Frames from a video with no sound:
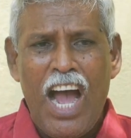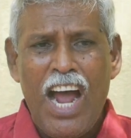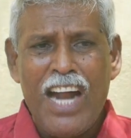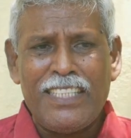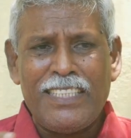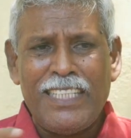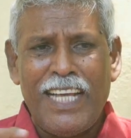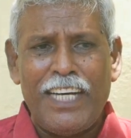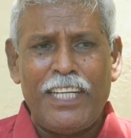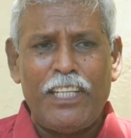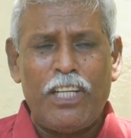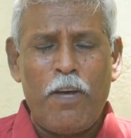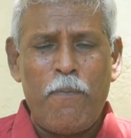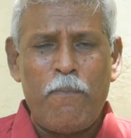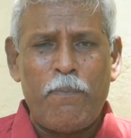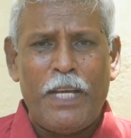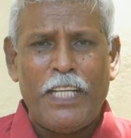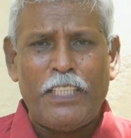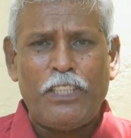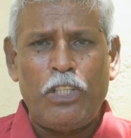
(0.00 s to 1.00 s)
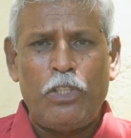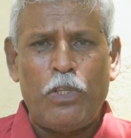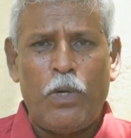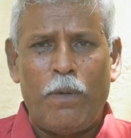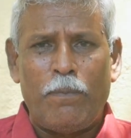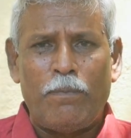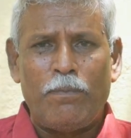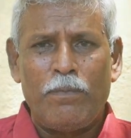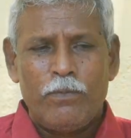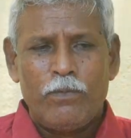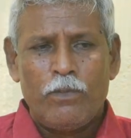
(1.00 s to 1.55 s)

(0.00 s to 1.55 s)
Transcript: ஆட்சியரிடம் பேசினோம்